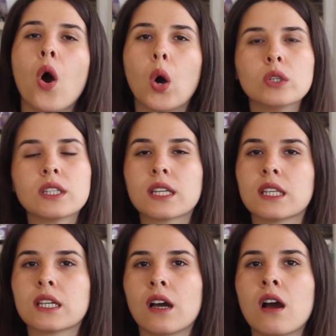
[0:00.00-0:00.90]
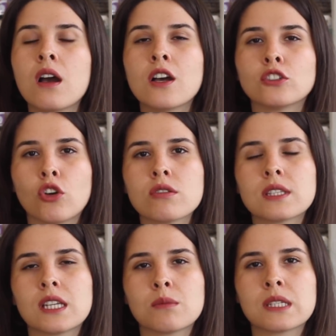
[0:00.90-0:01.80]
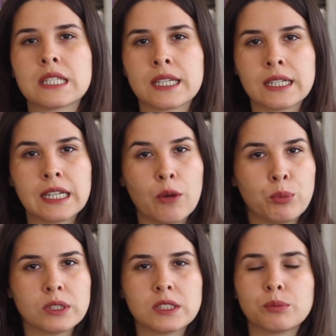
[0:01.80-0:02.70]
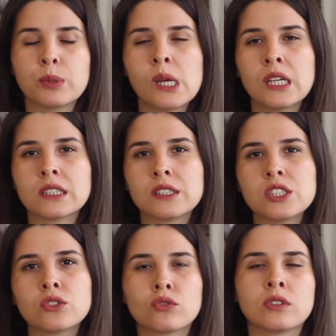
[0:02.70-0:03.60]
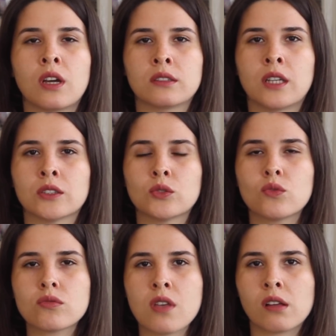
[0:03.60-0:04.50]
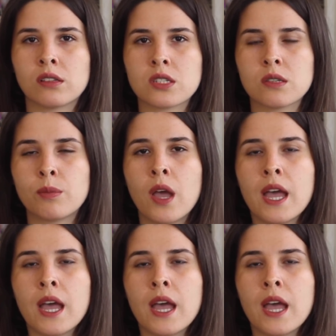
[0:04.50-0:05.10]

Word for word: 10 dakika gözlerimizi kapatıp dış dünyadan uzaklaşıp